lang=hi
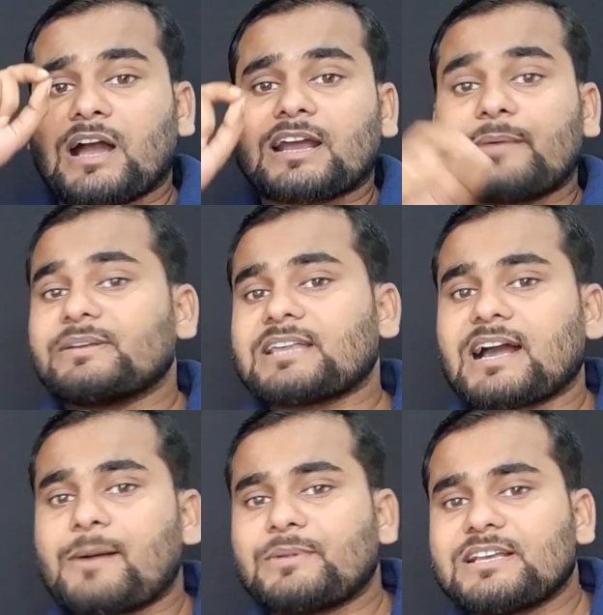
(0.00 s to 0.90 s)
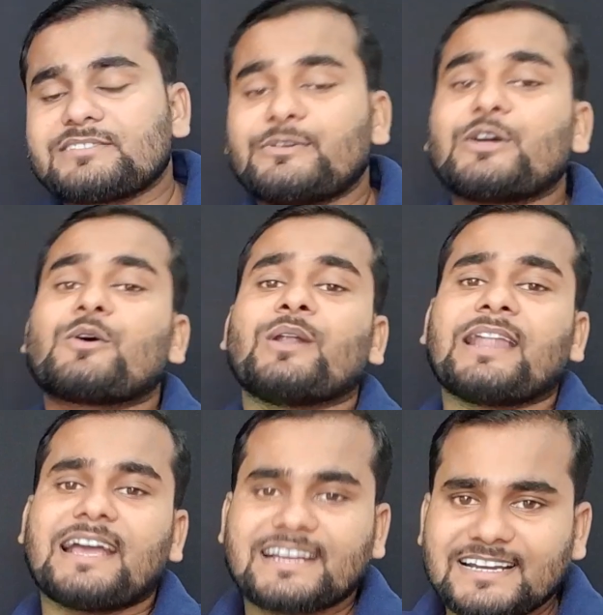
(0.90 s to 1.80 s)
अगर अभी तक आपने इस वीडियो को
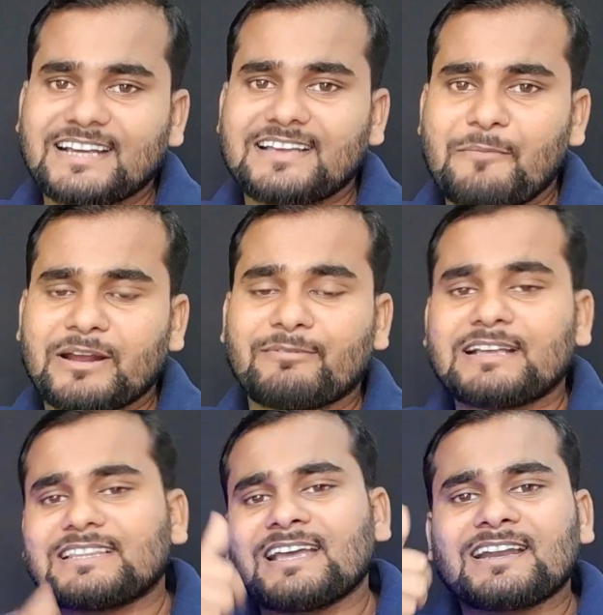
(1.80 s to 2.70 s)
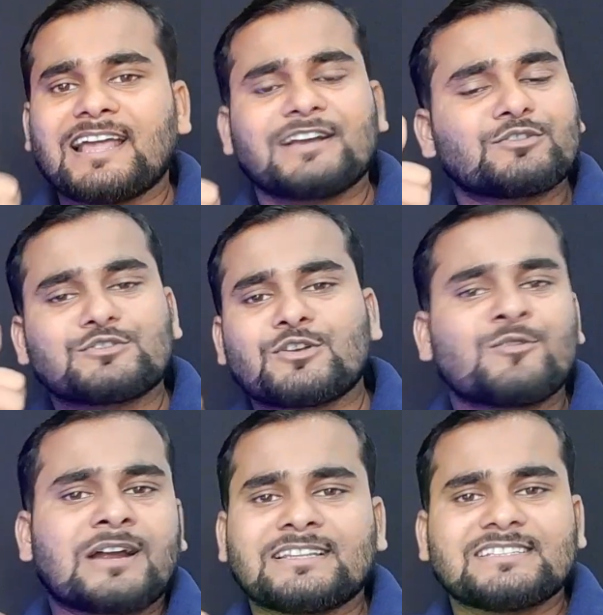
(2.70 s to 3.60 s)
लाइक नहीं किया मेरे भाई तो एक लाइक तो
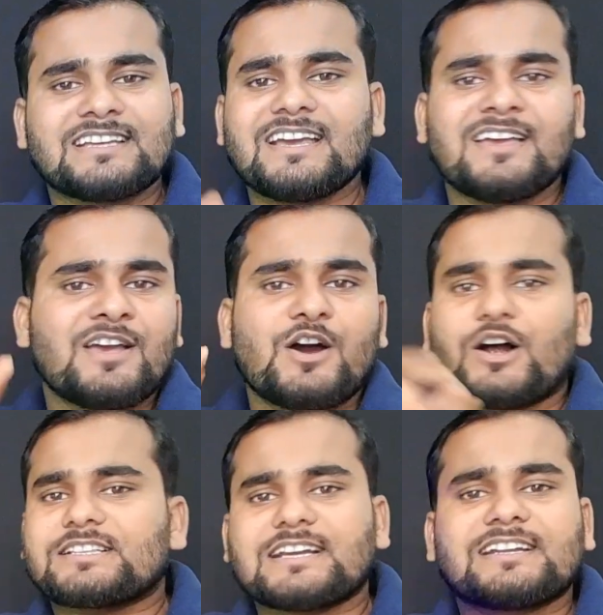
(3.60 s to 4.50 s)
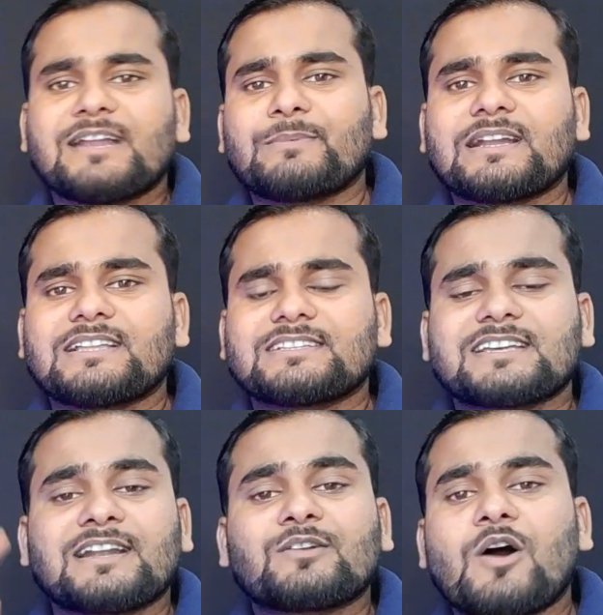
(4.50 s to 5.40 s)
ज़रूर कर दीजिए और चैनल पे नए थे
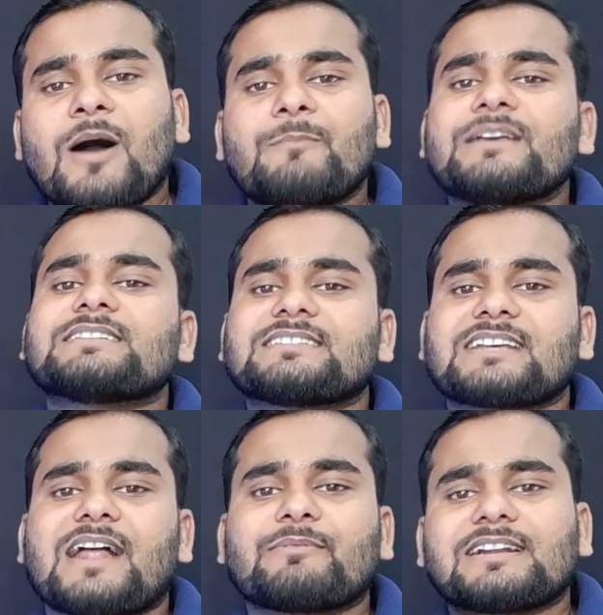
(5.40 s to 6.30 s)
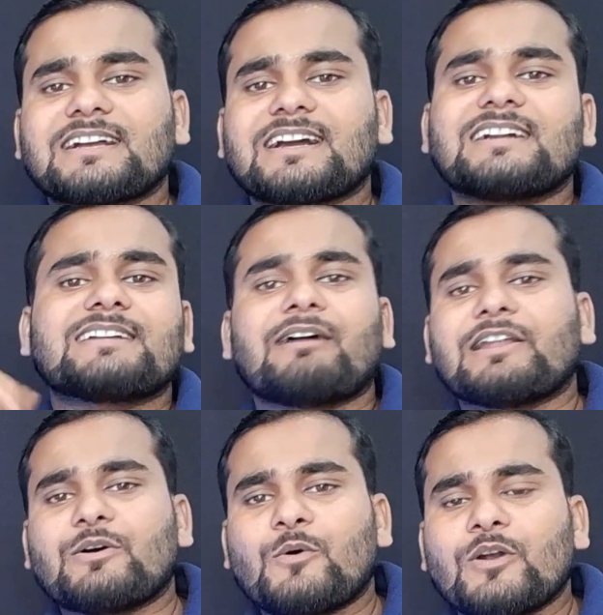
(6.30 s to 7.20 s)
चैनल को अब भी सब्सक्राइब करके घंटी
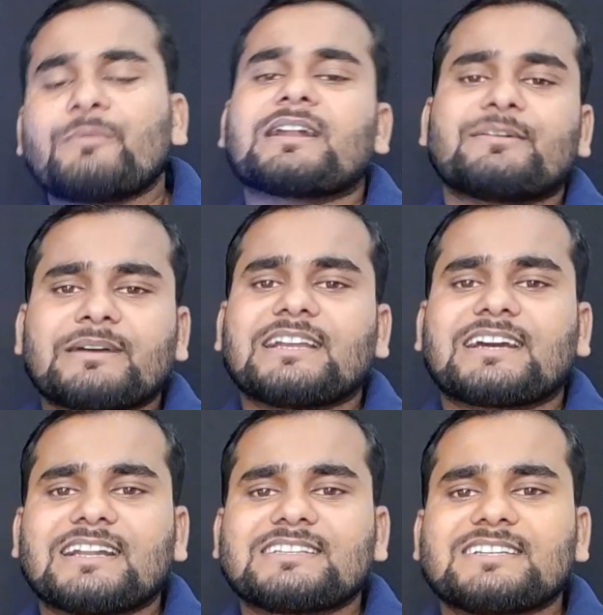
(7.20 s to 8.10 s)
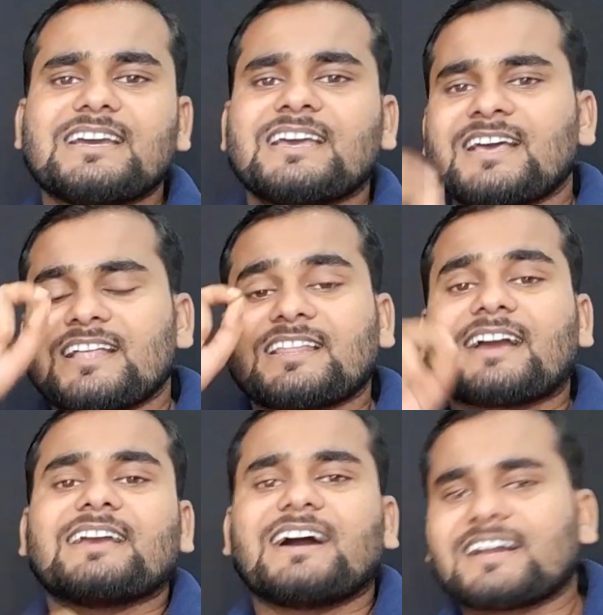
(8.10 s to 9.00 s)
वाले ओल बटन पे क्लिक कर दीजिए
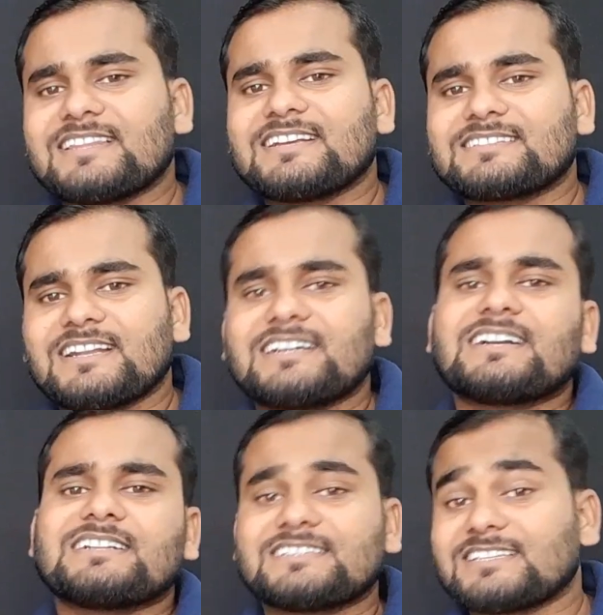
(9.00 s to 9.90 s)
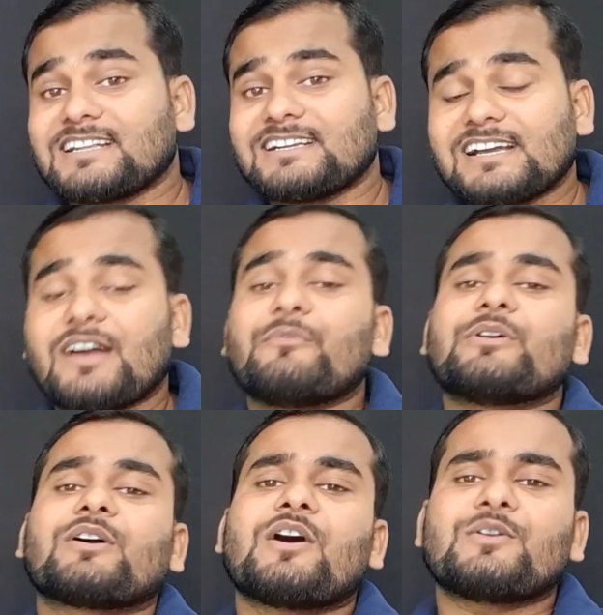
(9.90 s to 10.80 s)
ताकि अर्निंग से रिलेटेड इसी तरीके का
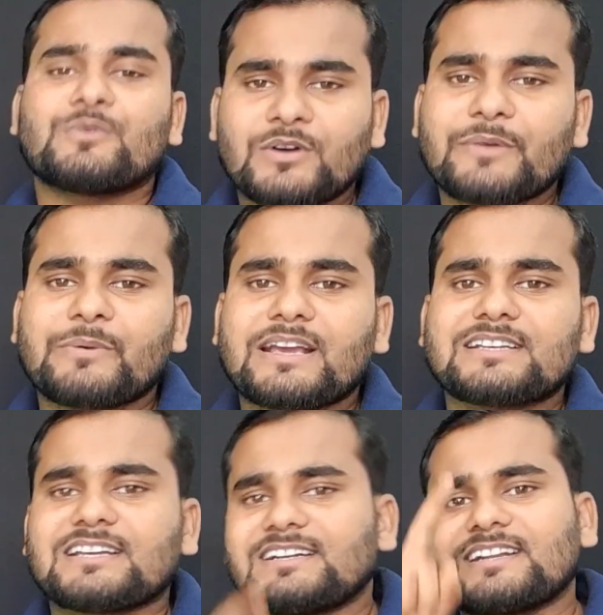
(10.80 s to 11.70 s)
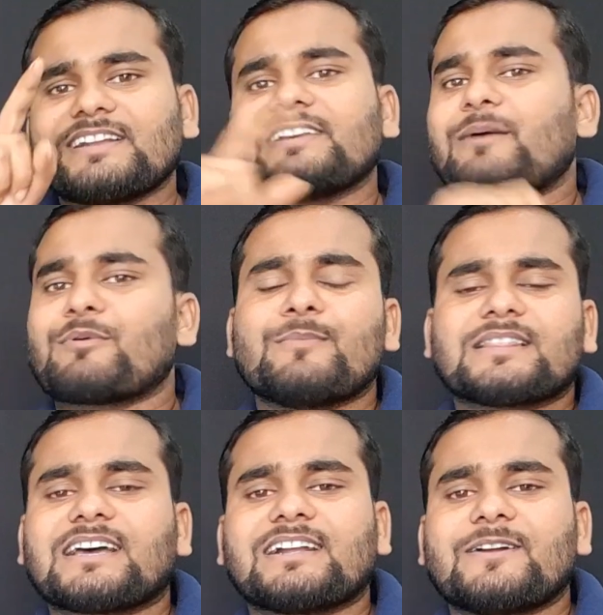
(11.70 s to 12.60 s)
वीडियो का नोटिफिकेशन डेली आपको
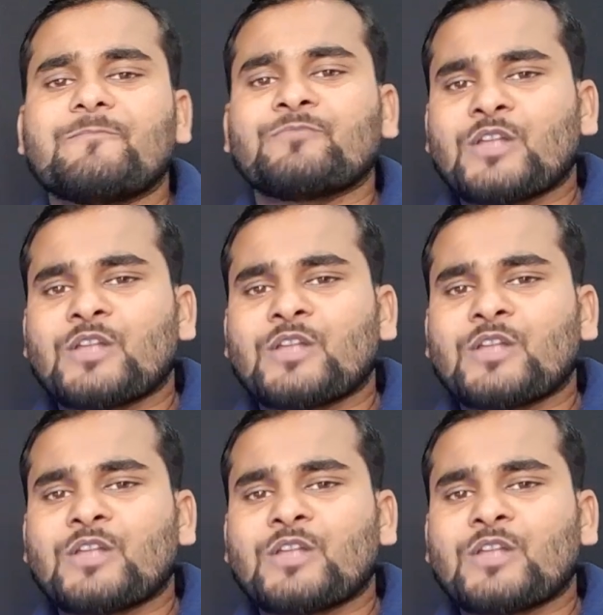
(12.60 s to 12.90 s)
मिलता रहे